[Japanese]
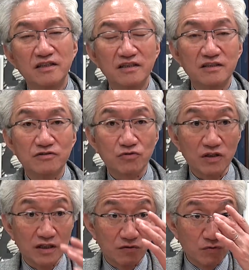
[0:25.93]
えー、それ
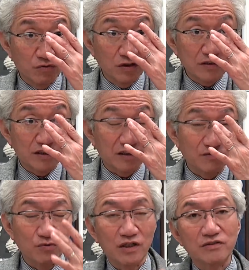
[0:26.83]
が本当だったのか
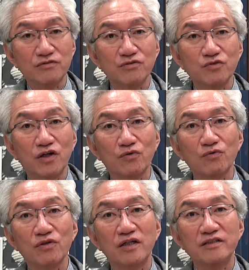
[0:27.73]
どうかということが
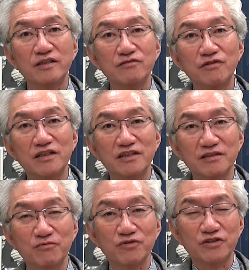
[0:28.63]
国会で言われた
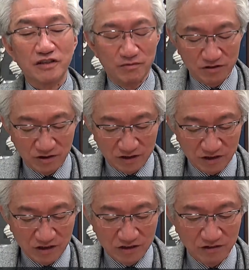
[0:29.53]
りもしていますが
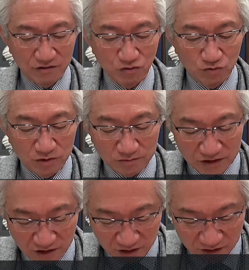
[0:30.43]
西田さんはどう思いま
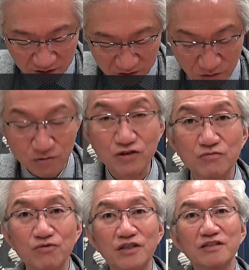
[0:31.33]
すかという
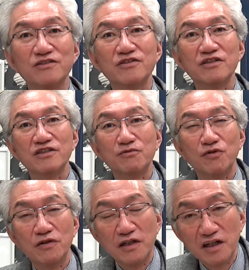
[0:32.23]
質問なんですけれど
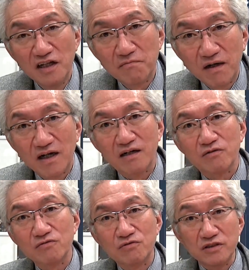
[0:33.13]
もまあ
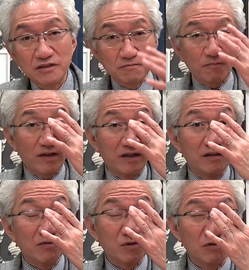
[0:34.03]
本当に
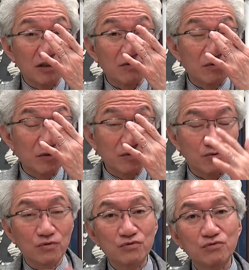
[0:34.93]
これはあの
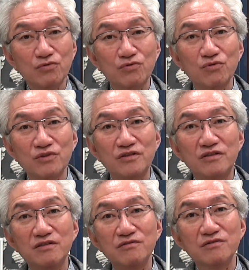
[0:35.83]
こういうことを言っ
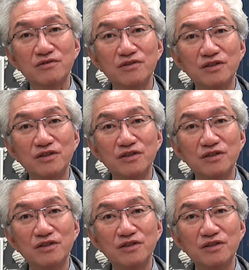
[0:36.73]
てる